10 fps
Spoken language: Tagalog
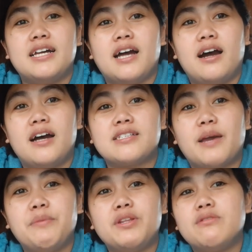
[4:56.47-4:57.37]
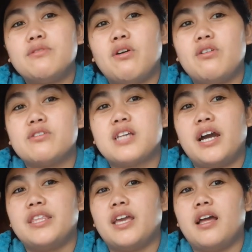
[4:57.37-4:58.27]
uh, sabi nung lolo sa
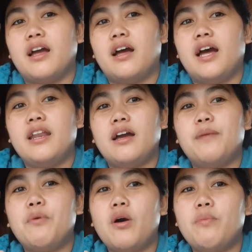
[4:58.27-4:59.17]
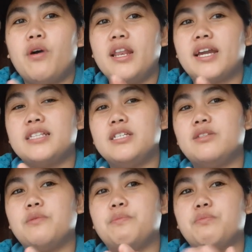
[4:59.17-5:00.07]
kanya, apo, apo, halika
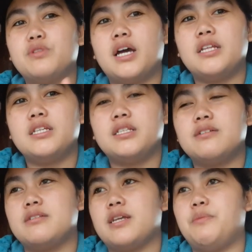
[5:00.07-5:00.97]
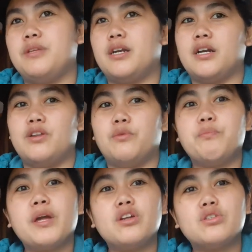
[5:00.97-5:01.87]
dito, punta ka dito, sabi nung gano'n.
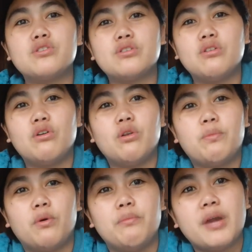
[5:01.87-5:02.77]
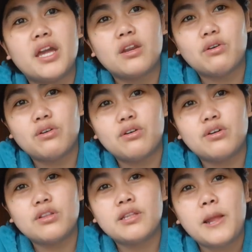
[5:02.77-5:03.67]
Pero itong si lolo po,
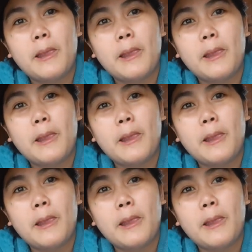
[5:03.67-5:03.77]
meron,